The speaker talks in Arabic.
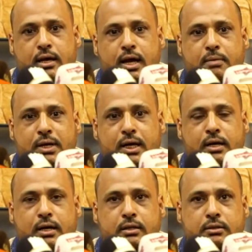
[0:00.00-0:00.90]

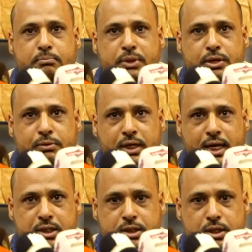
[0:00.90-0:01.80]
حملة طبية
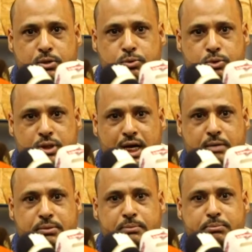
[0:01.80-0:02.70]
وعلاجية
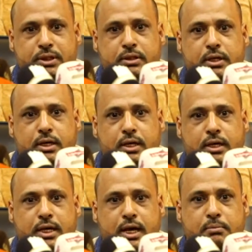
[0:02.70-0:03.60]
وطاقم طبي
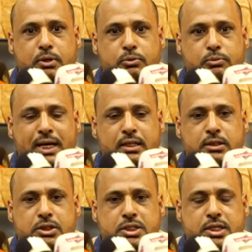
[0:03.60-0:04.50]
كامل وبعض
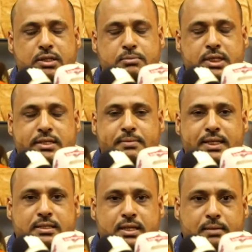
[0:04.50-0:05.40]
التجهيزات
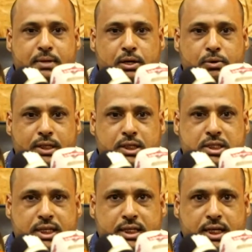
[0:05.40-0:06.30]
ومستلزمات السلامة للكوادر
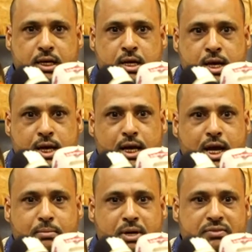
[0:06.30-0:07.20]
الصحية
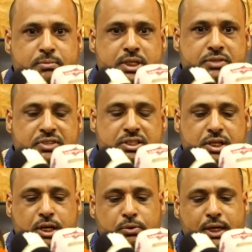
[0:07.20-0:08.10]
العاملة في مستشفى
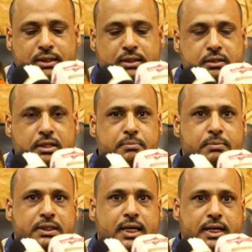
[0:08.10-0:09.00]
الشحر وحتى تدريب
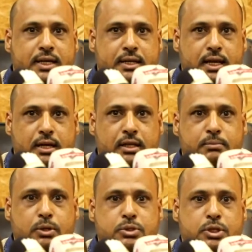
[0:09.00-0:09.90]
ميداني أثناء
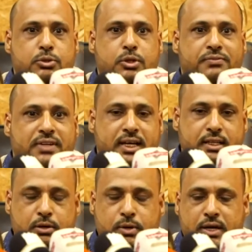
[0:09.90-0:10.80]
الخدمة وسندونا في
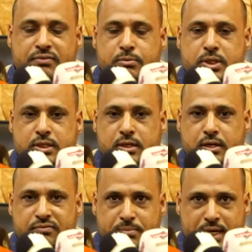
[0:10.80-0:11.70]
هذا أخواننا في مؤسسة
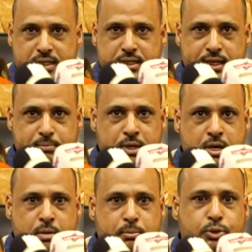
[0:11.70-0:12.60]
القلب في مركز القلب
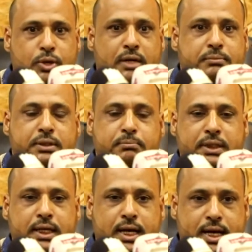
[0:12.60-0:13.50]
بطواقم
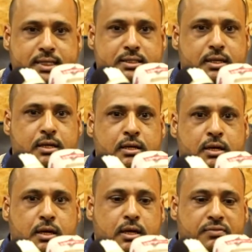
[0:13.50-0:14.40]
طبية خاصة
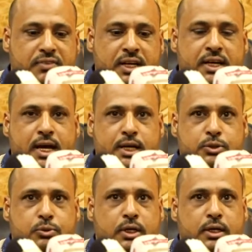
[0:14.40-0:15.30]
في
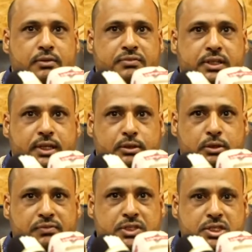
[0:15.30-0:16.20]
الإنعاش وفي
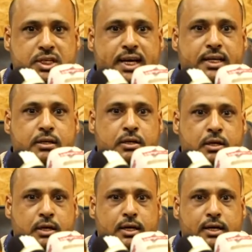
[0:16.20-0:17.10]
التنفس الصناعي
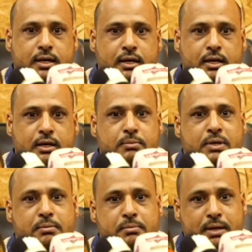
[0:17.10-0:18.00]
آه،
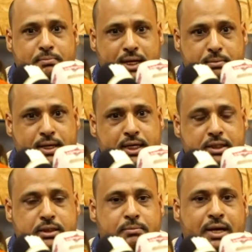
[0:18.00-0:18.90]
قمنا بمهمة كبيرة
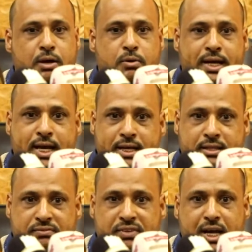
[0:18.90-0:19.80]
جدا مع أخواننا
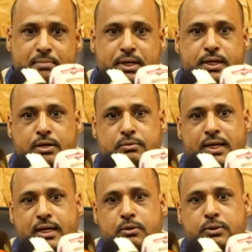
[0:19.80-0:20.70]
أيضا في الأمن كانوا
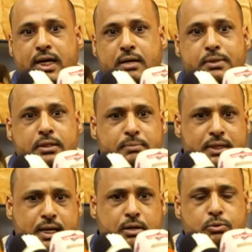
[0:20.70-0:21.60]
معنا وداعمين
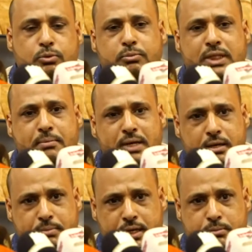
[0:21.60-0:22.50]
ومتابعة
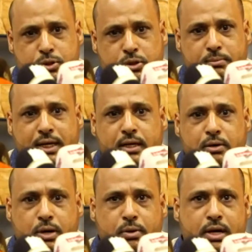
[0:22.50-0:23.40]
كبيرة من السلطة المحلية
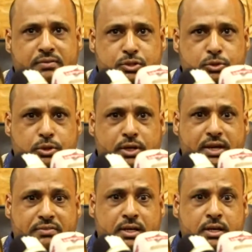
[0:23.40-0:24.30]
وأخواننا في صندوق
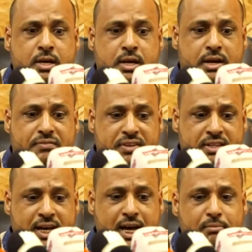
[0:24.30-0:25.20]
النظافة
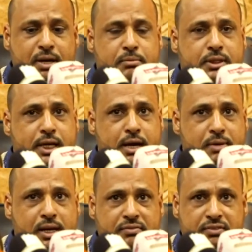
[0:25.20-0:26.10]
نفذنا حملة
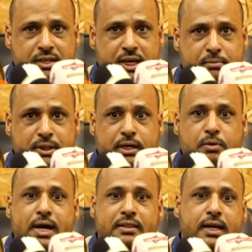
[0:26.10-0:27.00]
متكاملة في المدينة
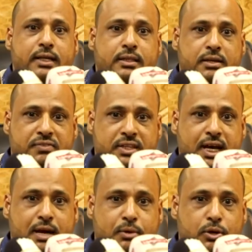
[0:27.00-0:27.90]
وأيضا حتى
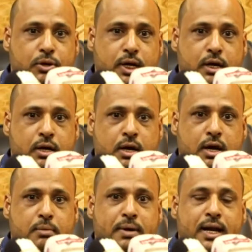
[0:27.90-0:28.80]
نفذنا حملة أخرى
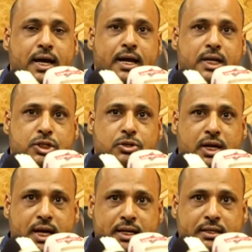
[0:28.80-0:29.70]
عبارة عن رش
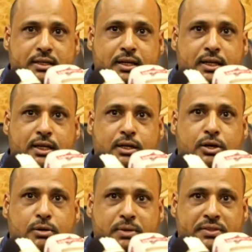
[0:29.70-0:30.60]
دخاني
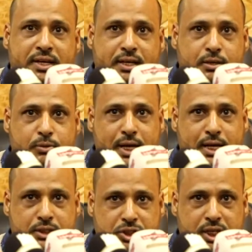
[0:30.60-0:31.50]
لحمى الضنك
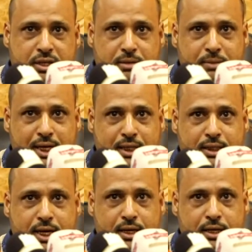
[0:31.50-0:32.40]
وكانت شحر ضمن
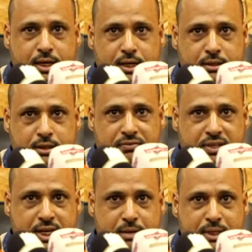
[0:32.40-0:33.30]
الخطة حقنا التي
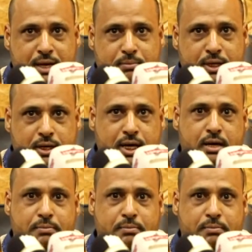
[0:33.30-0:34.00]
نفذناها بدعم من الأخ